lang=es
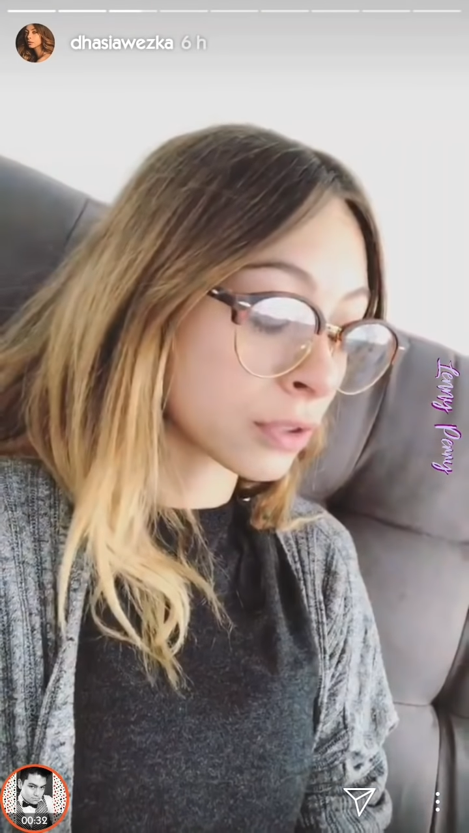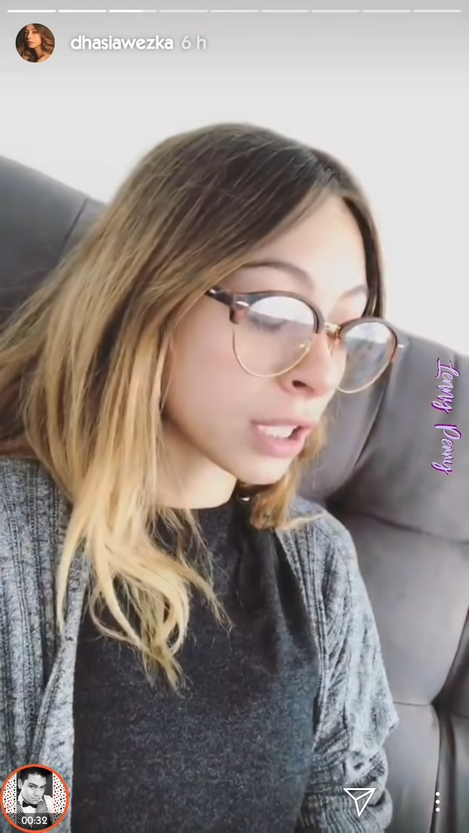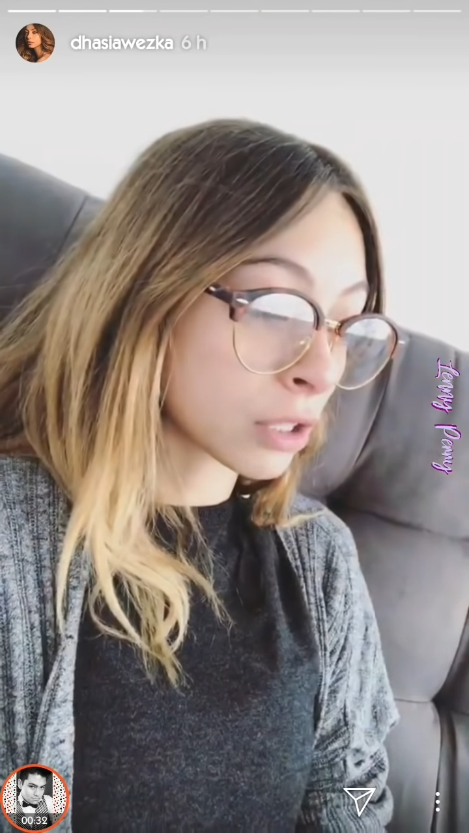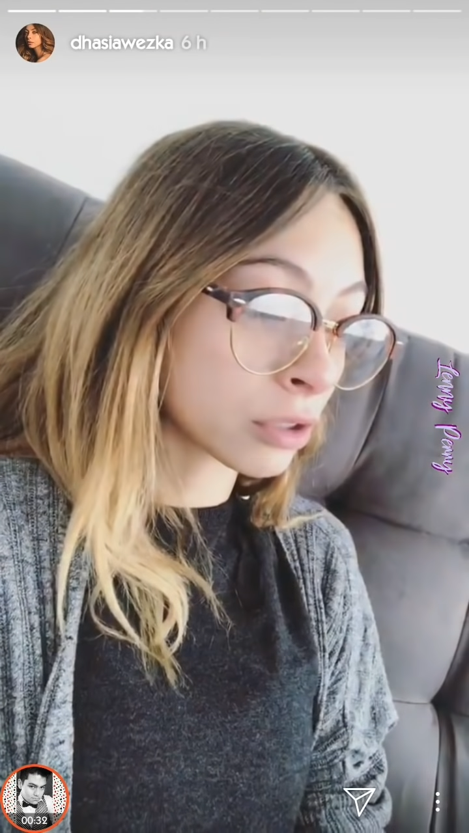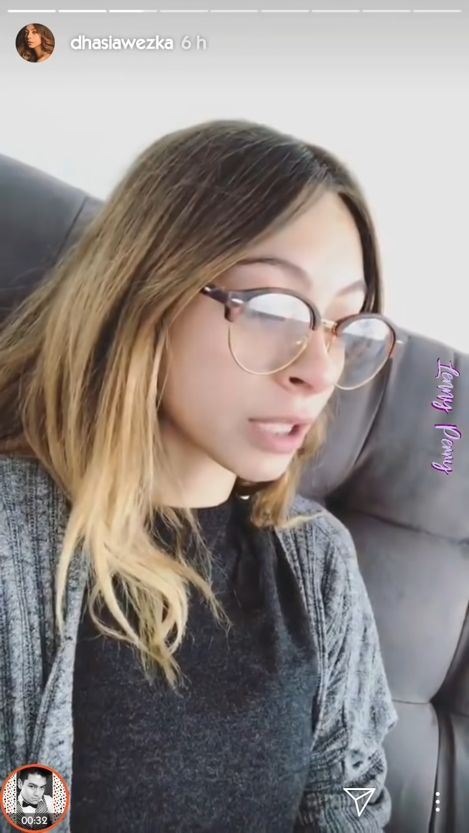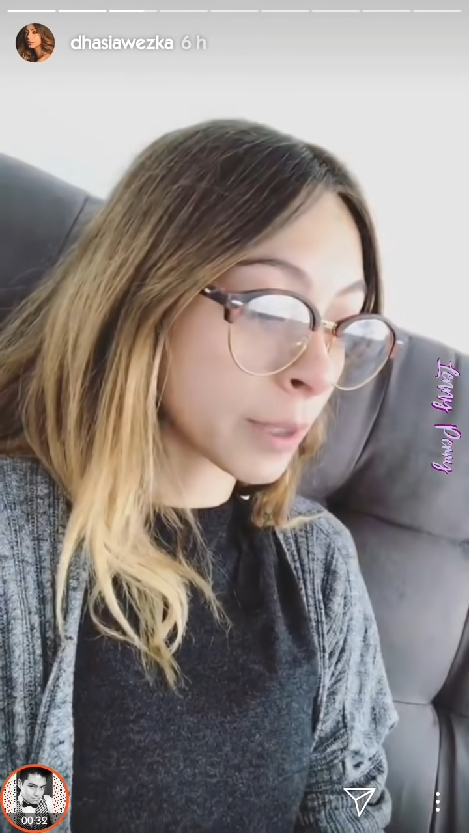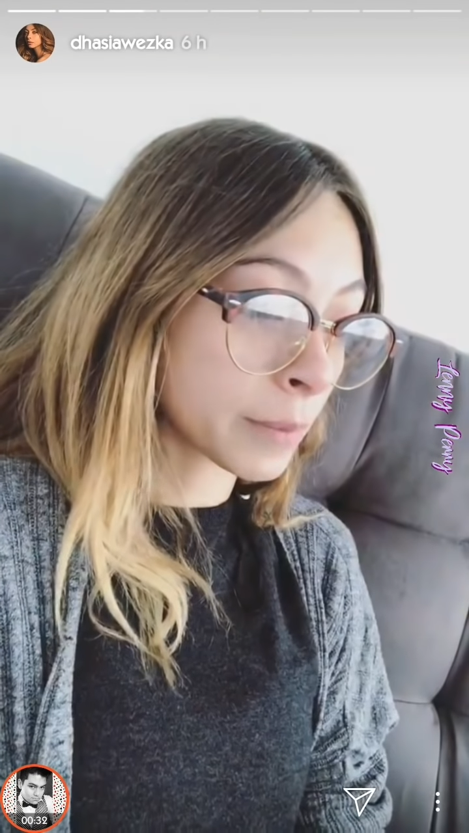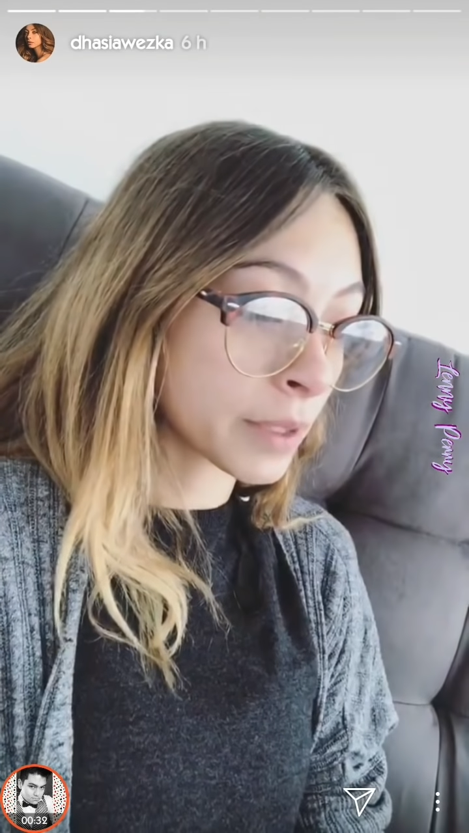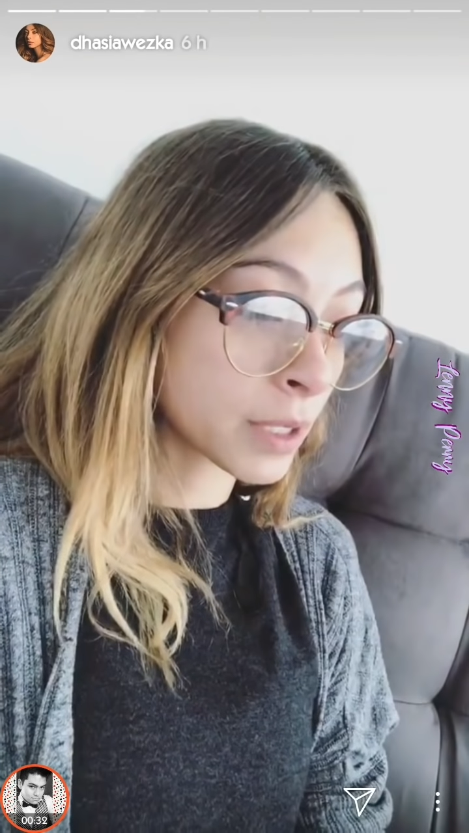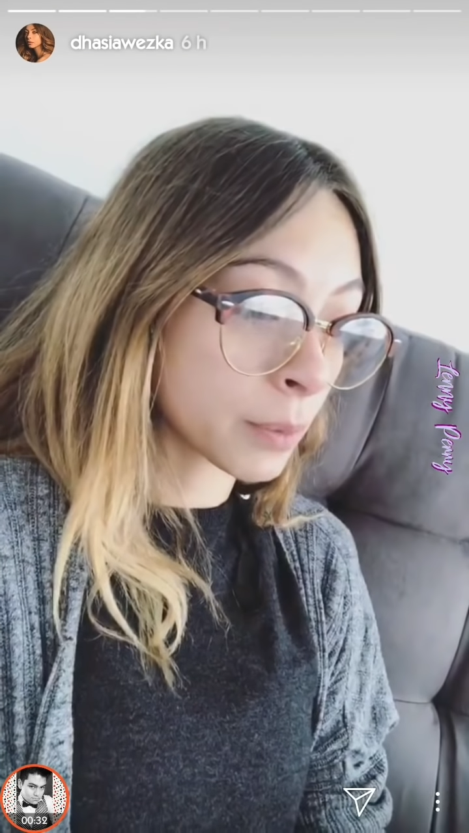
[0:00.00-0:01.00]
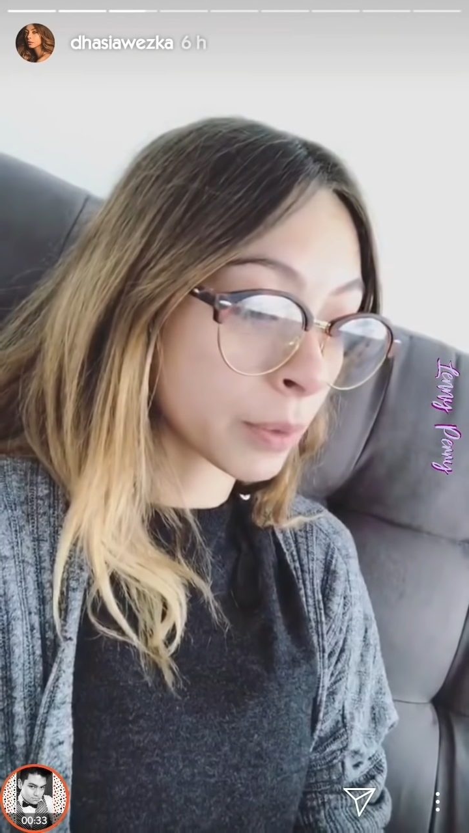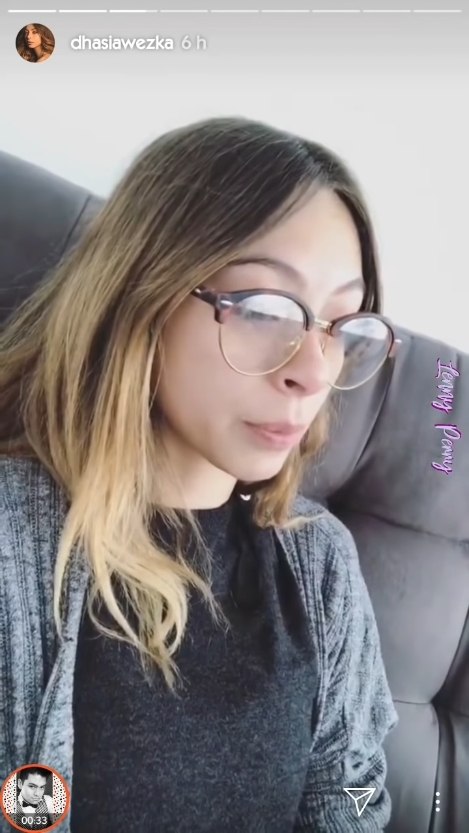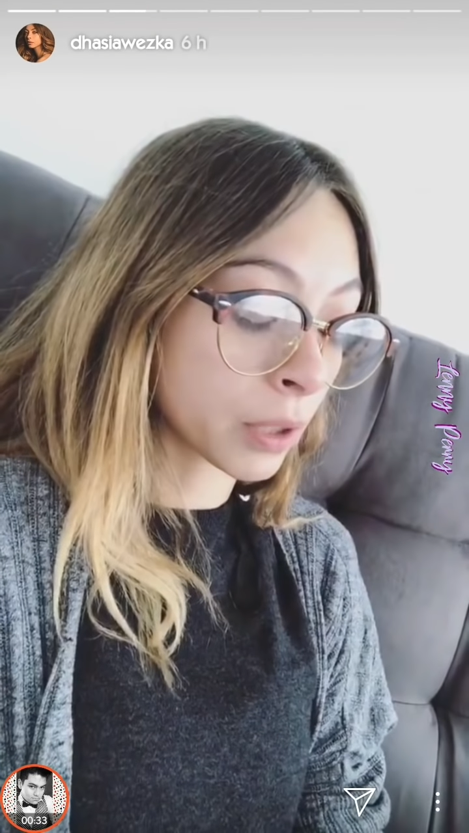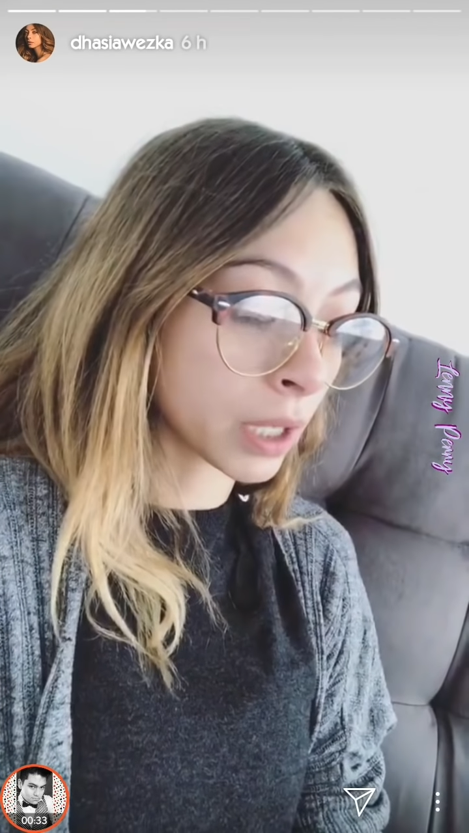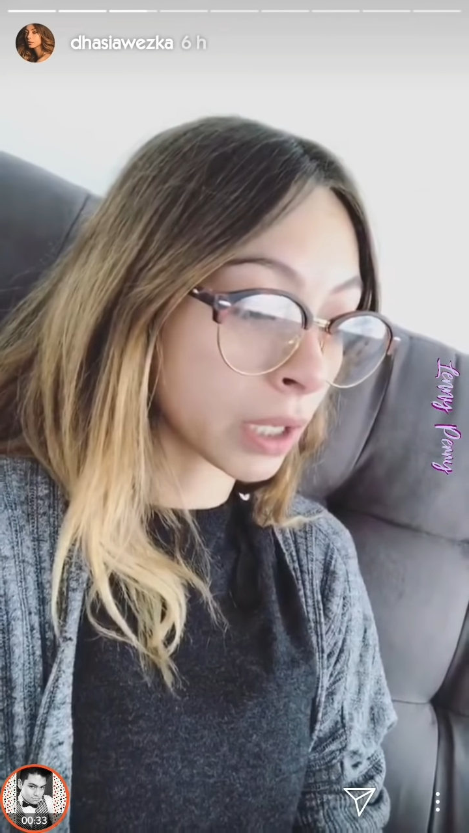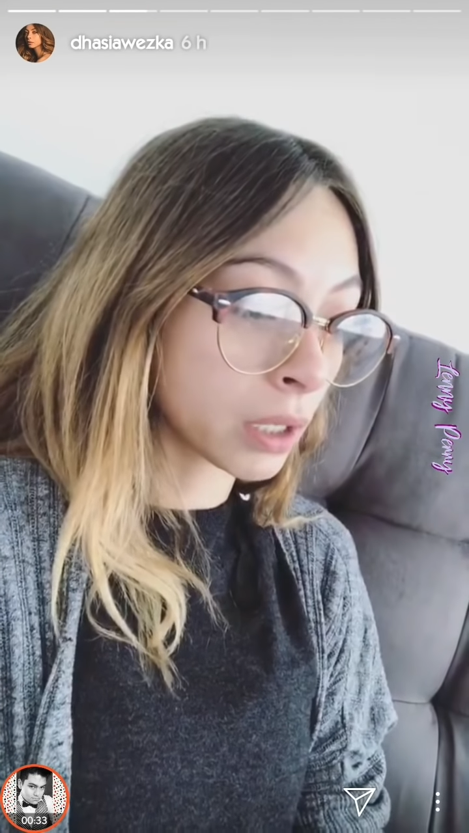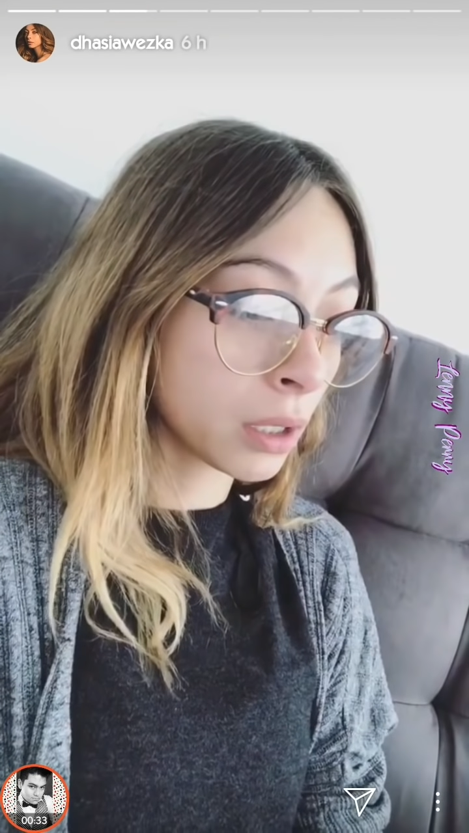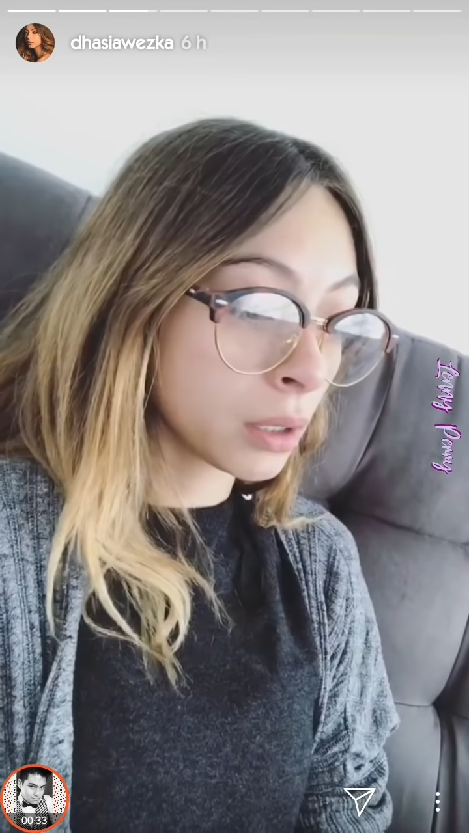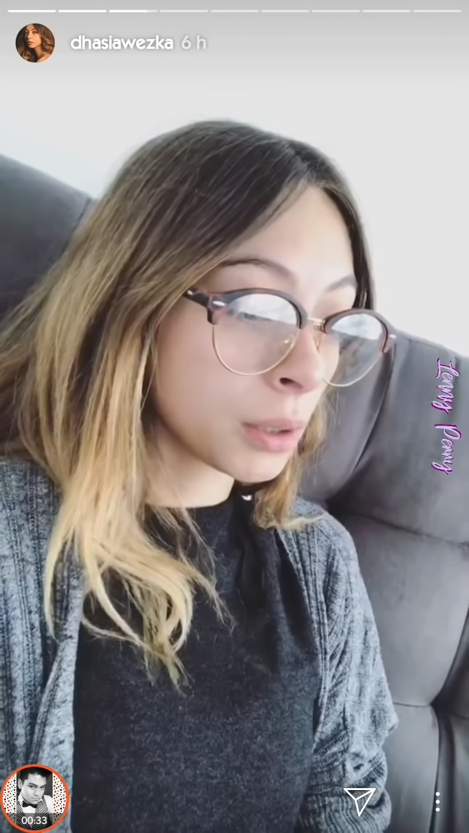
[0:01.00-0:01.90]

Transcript: disfrutarlo siempre, siempre porque